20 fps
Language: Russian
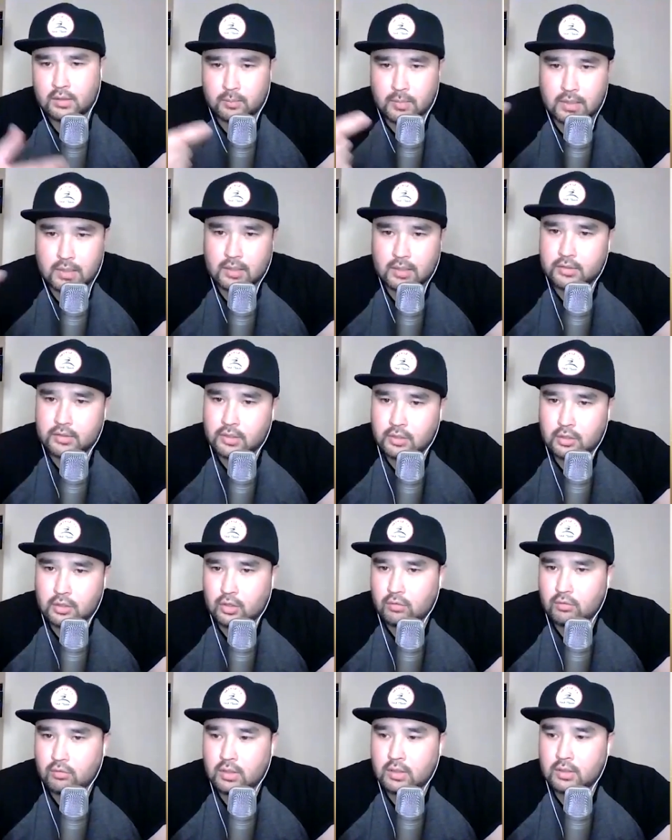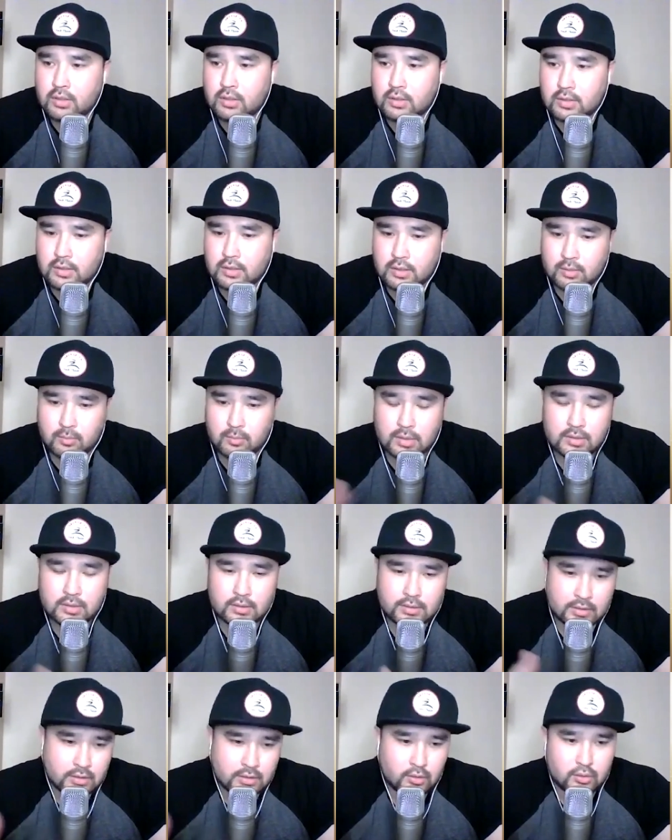Мало тренировок, а,
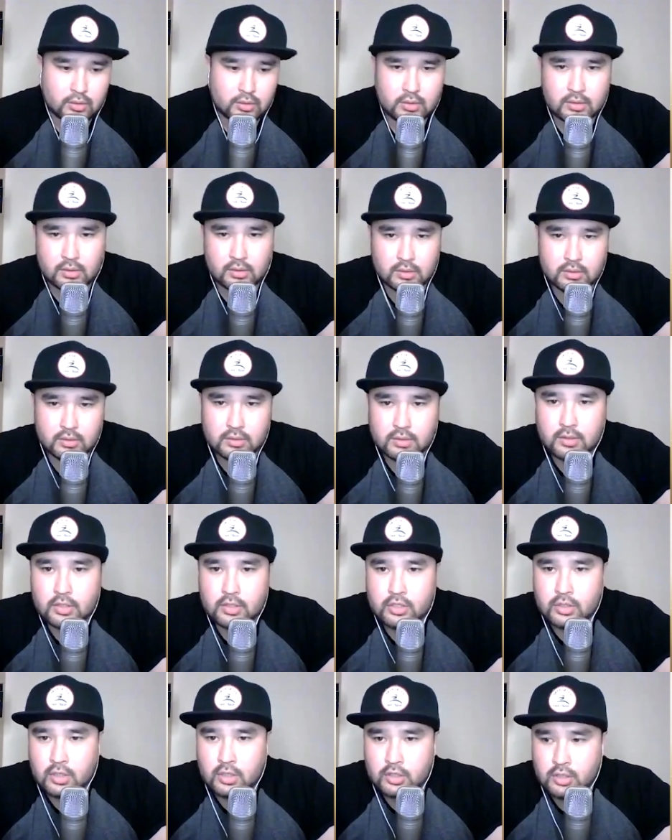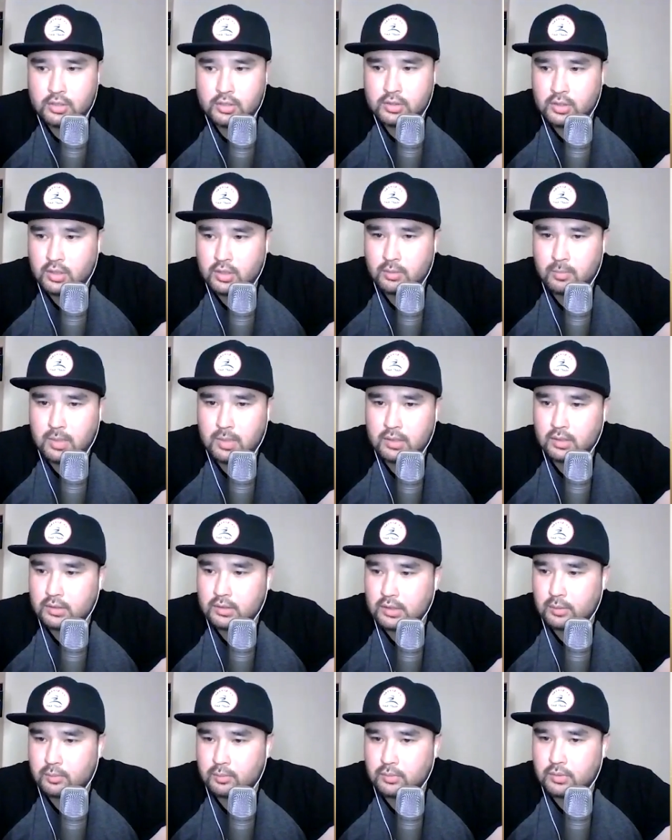мало какой-то личной жизни, мало
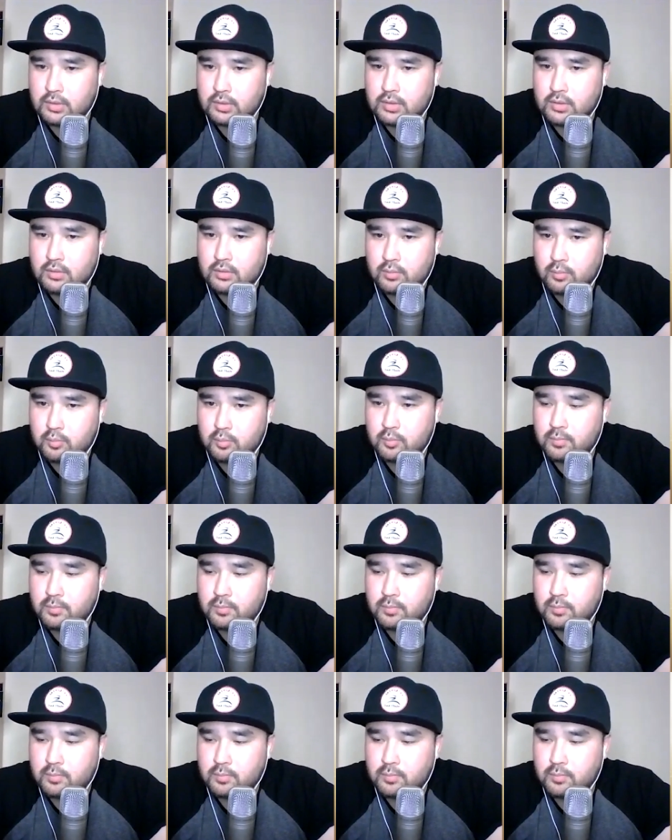там а,